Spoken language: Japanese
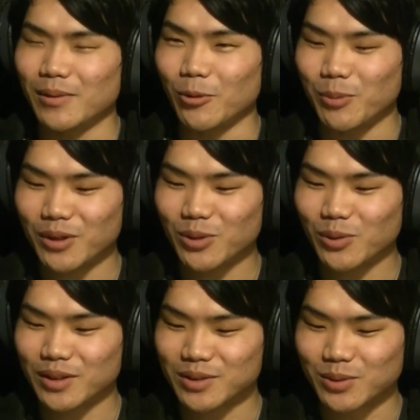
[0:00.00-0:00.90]
お弁
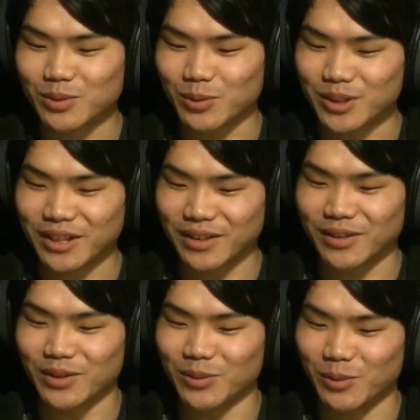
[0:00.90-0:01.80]
当がすごく美味しかっ
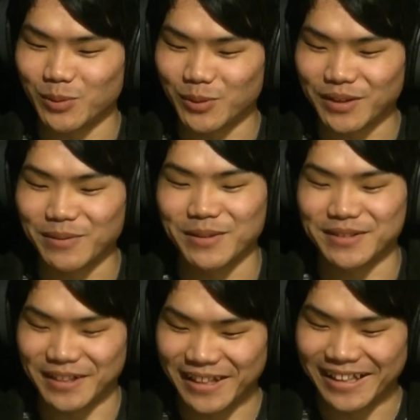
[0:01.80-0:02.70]
たっていうのも覚えてま
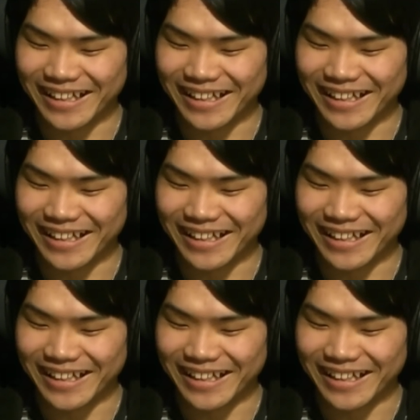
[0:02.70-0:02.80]
すね